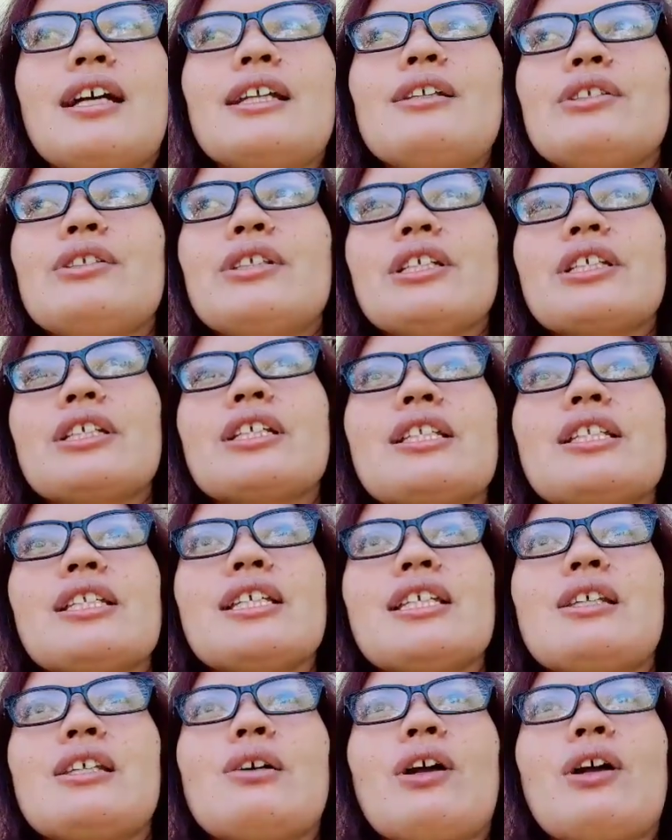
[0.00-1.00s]
ano din siya na
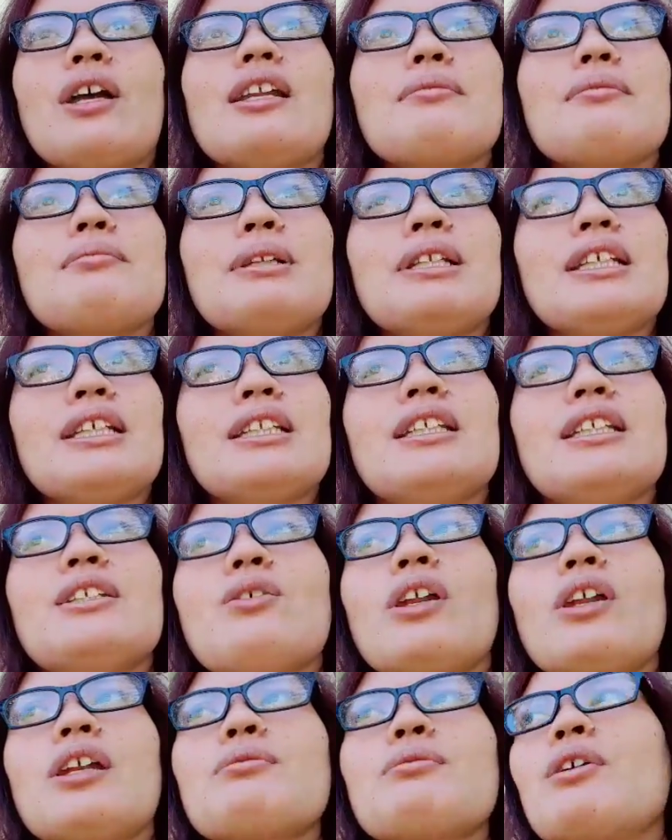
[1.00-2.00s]
sitaw, kaya lang maliit. Hindi
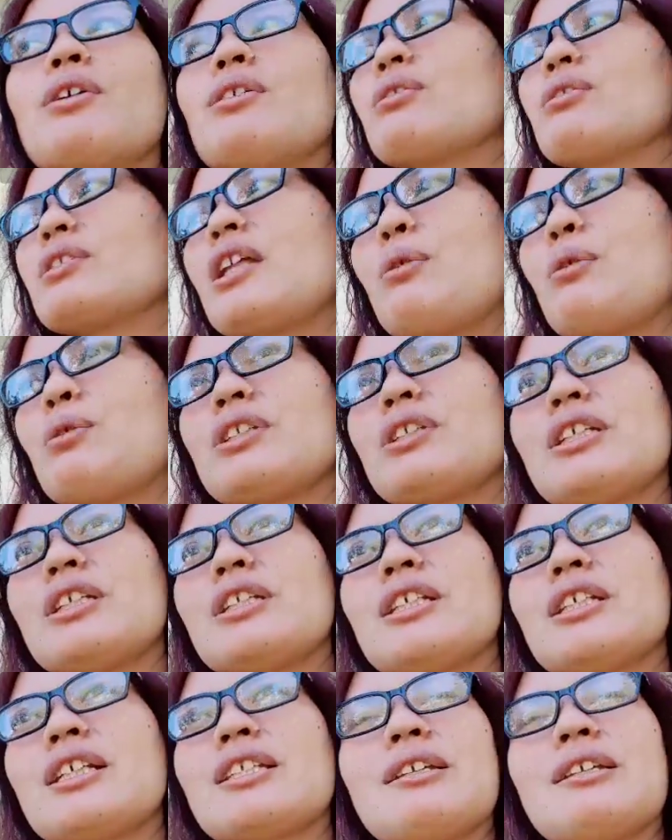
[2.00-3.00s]
ko alam kung anong tawag
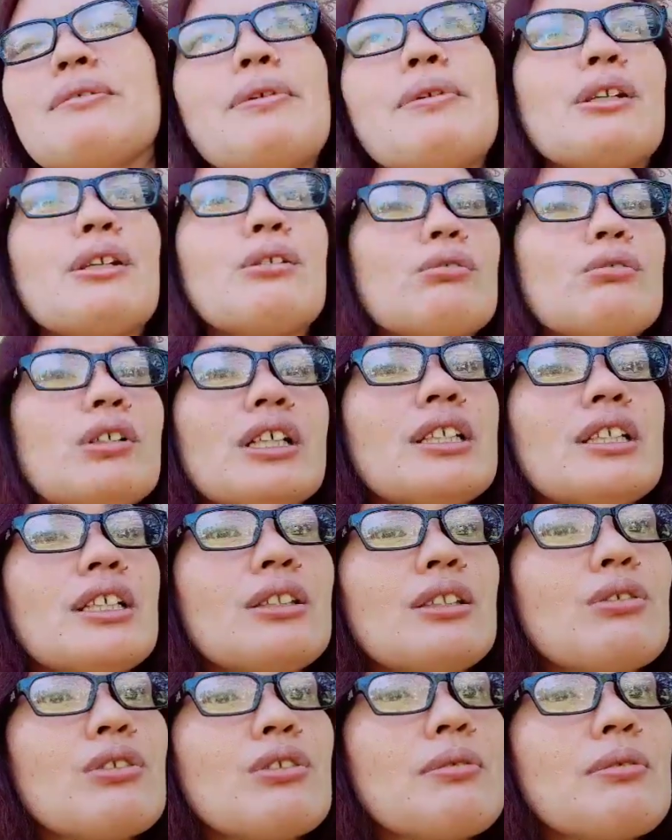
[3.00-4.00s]
dyan eh, kasi merong ganyan
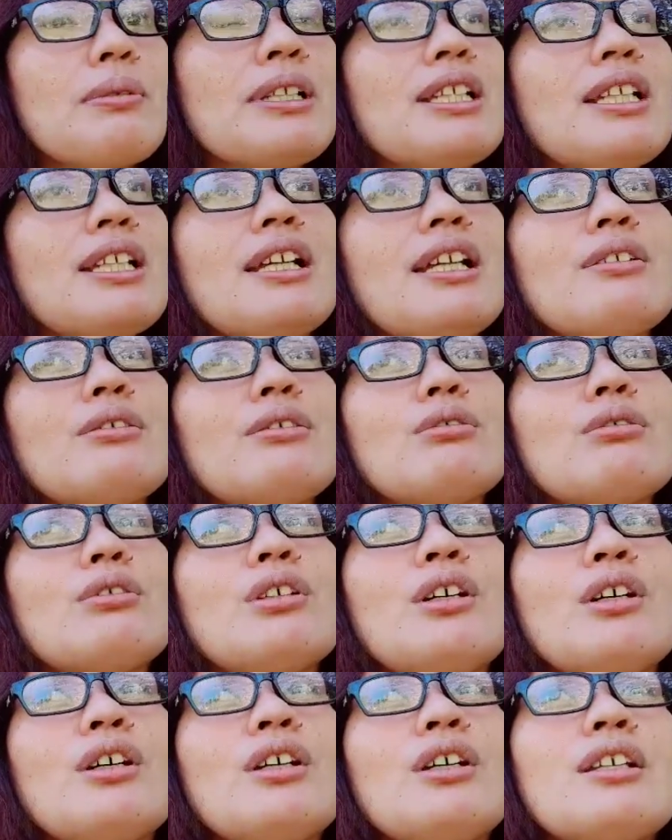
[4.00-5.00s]
dun sa Maynila noon.
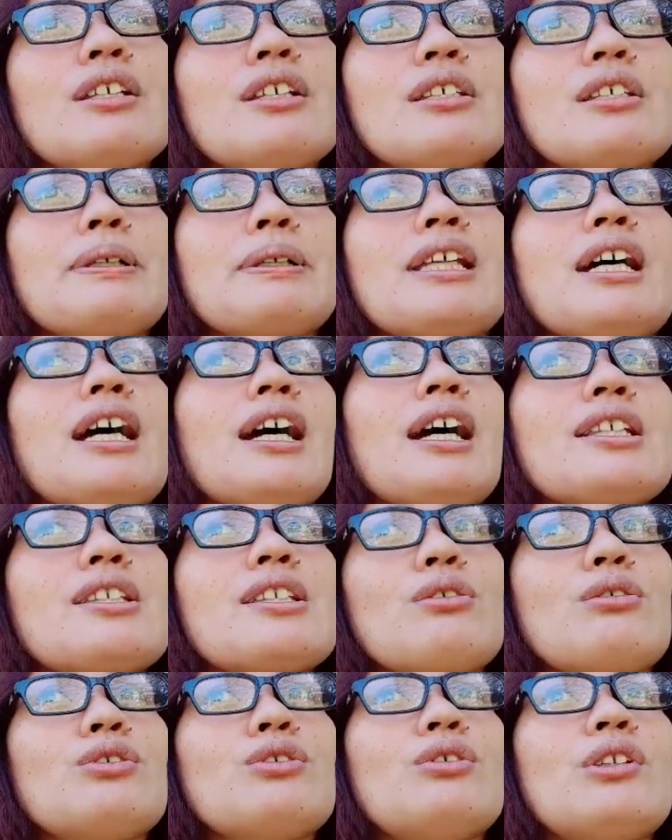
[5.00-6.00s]
Sa Batangas
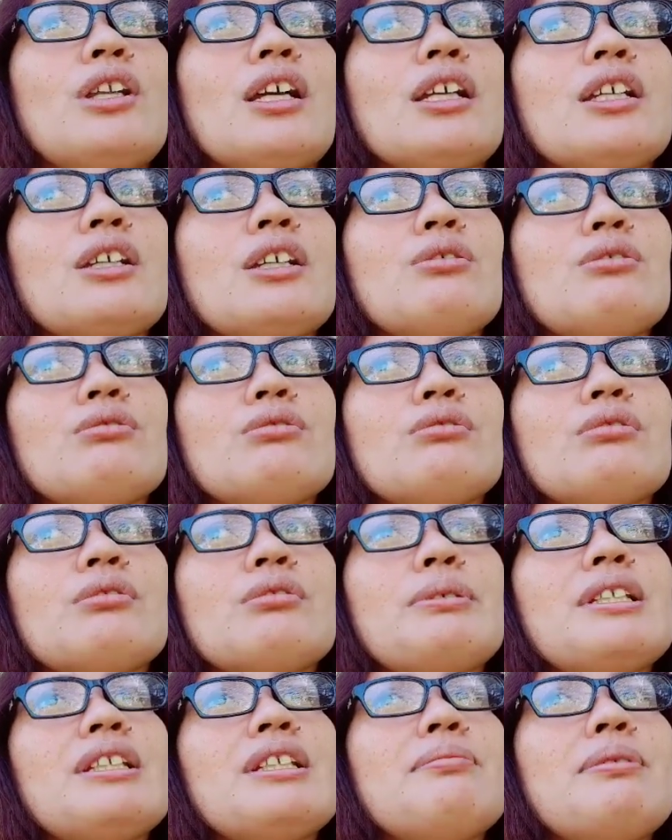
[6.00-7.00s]
noon, yung lagi kong
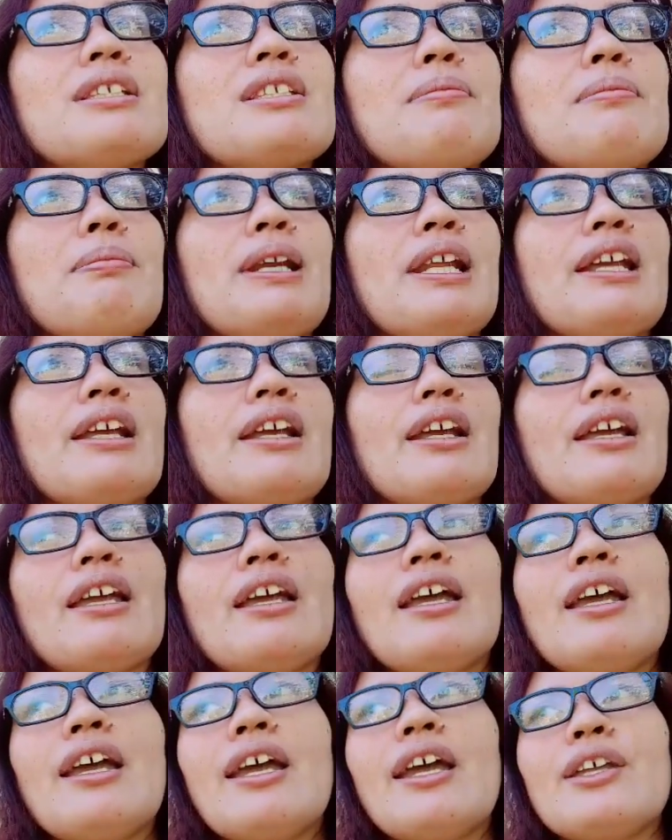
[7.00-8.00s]
binibili sa palengke.
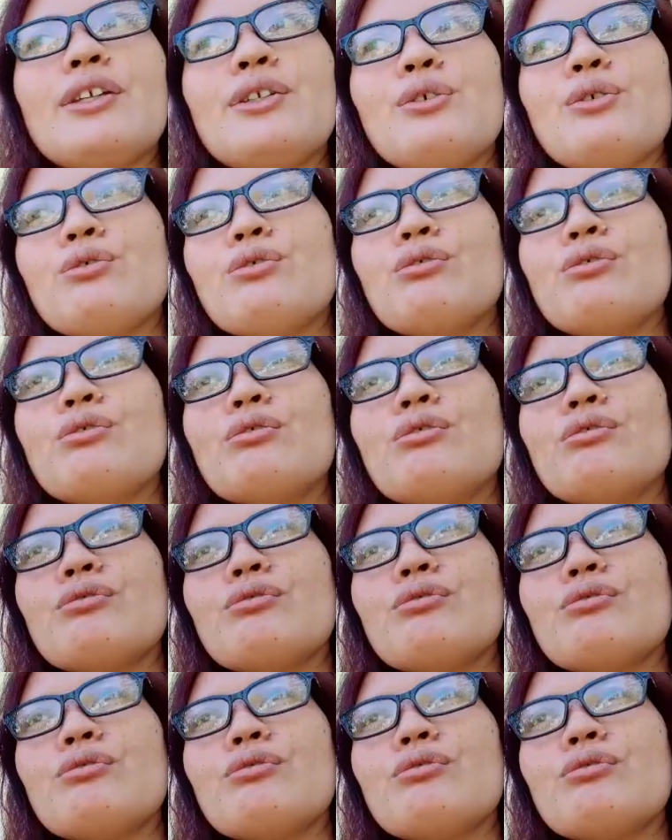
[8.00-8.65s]
Yung